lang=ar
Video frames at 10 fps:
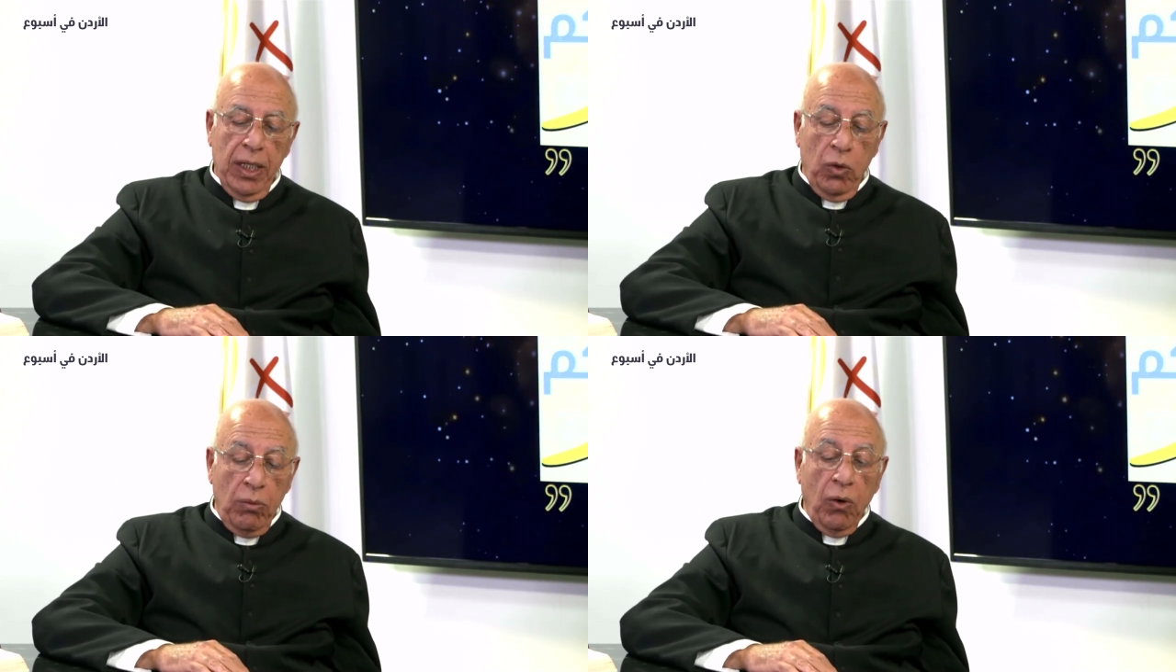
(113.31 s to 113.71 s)

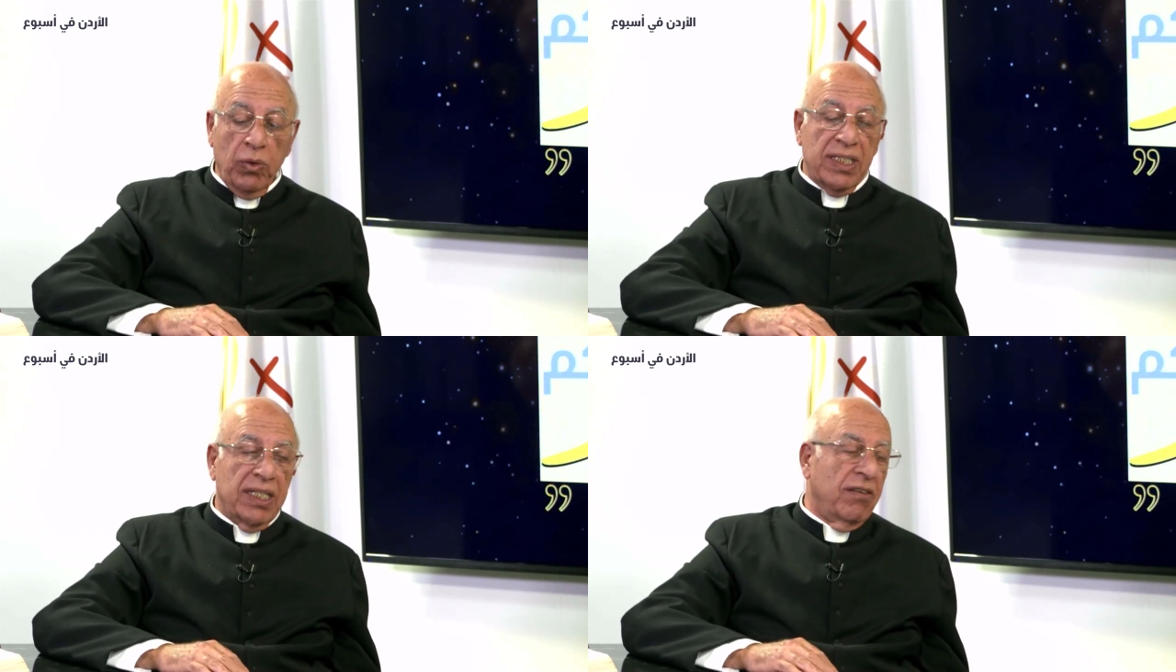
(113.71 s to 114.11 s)
وهو
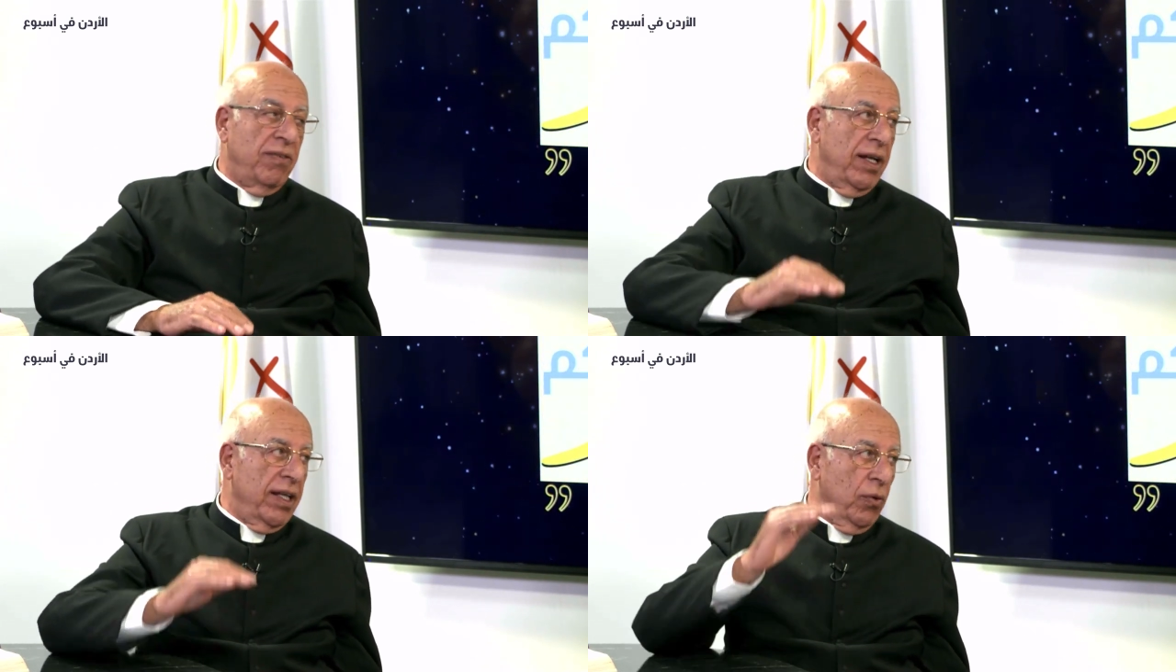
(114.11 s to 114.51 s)
السقف
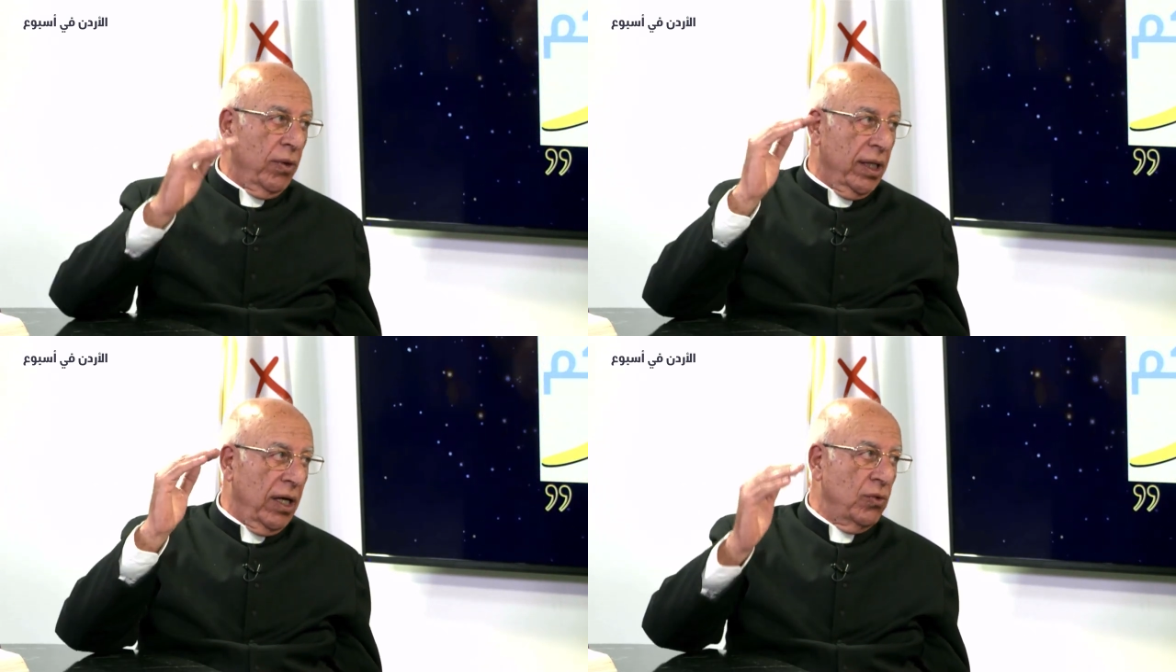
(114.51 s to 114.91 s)
الذي
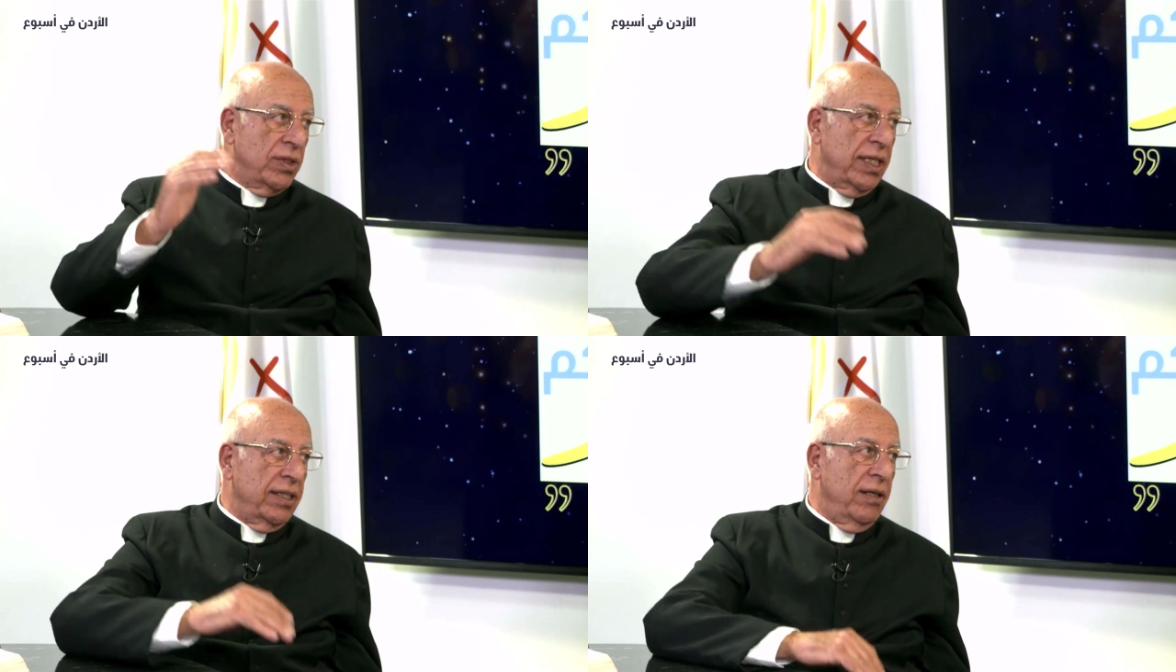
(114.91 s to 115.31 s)
وضعه
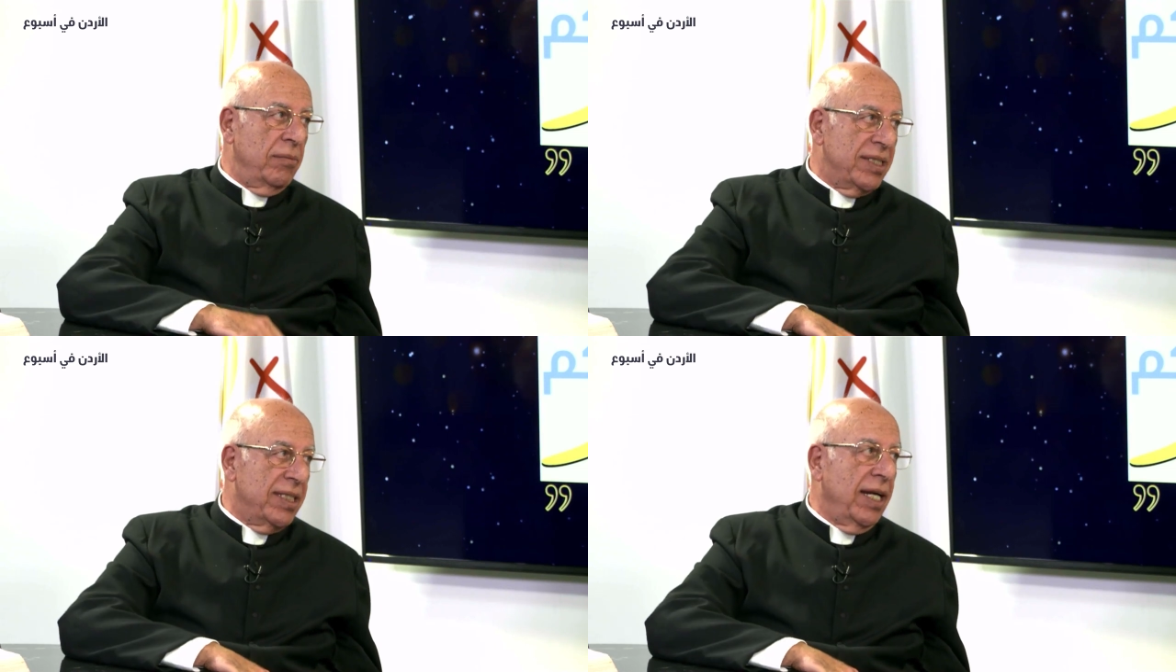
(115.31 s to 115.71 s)
السيد
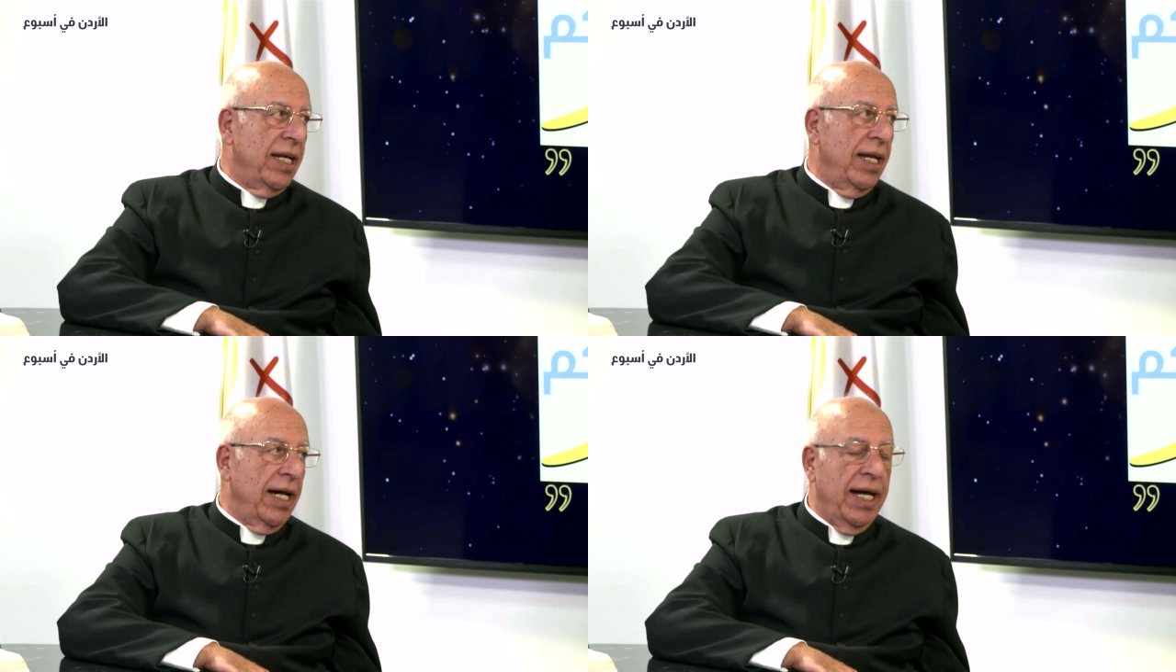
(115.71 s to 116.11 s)
المسيح
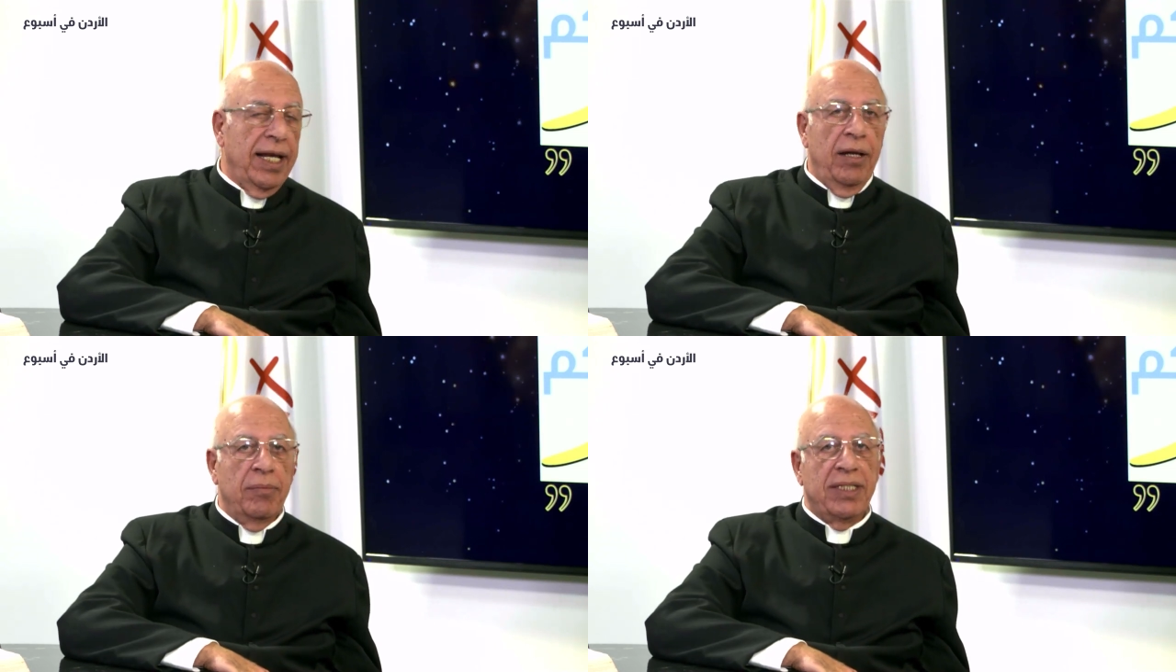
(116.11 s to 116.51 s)

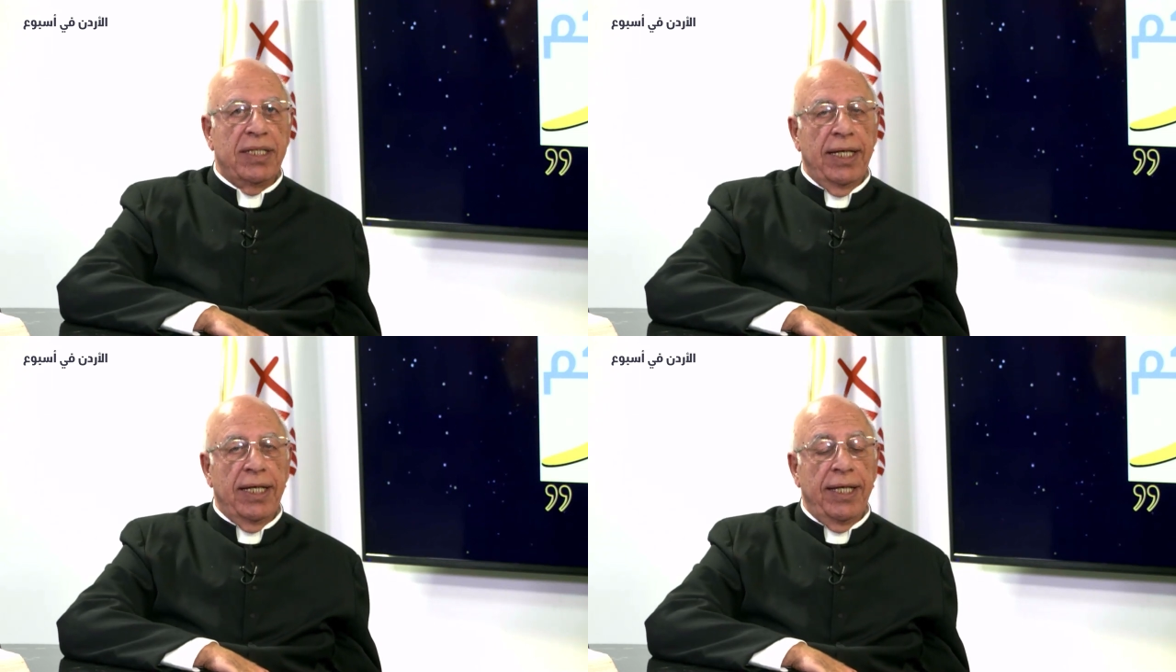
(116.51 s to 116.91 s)
للعائلة
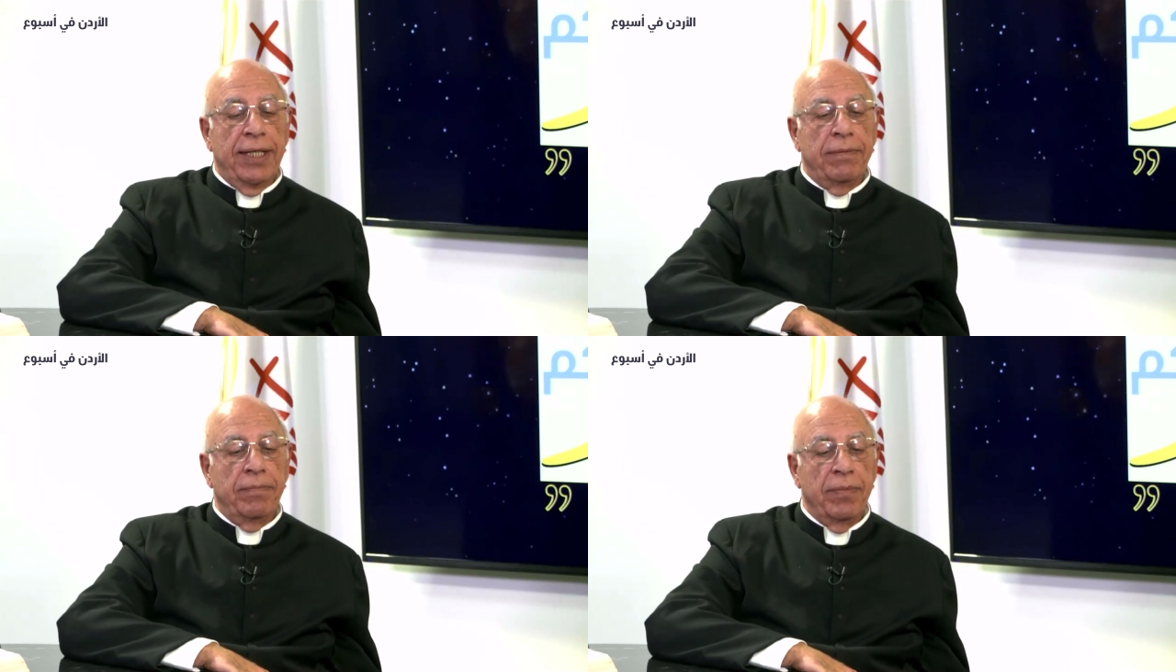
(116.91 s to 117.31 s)
المسيحية